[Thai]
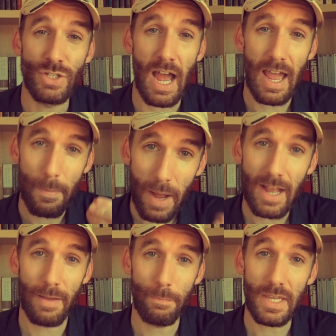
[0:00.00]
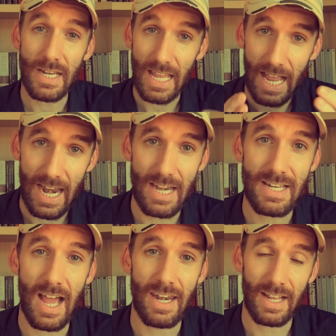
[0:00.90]
ใช้พระคัมภีร์ในการอธิษ
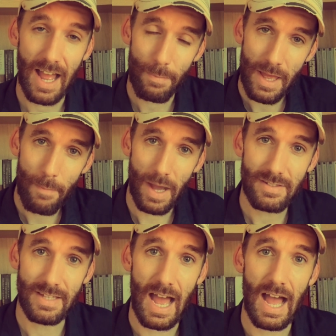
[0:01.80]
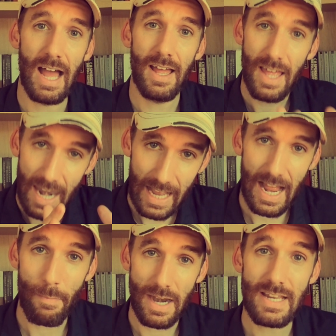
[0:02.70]
ฐานนะครับ ภาษาและ
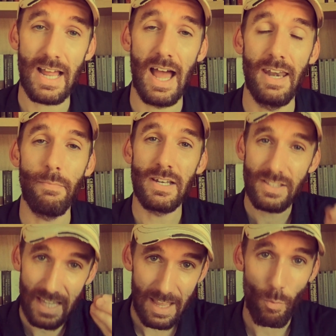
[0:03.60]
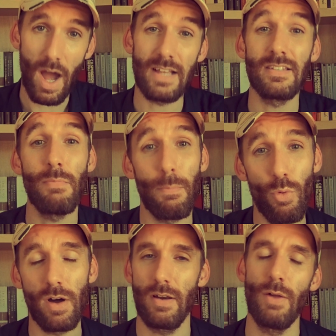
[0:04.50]
คำอธิษฐานมันเตรียมไว้สำหรับพ
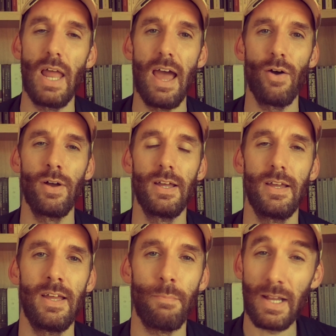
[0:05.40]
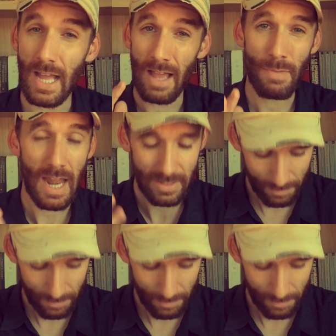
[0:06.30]
วกเราแล้ว บางครั้งมันอาจ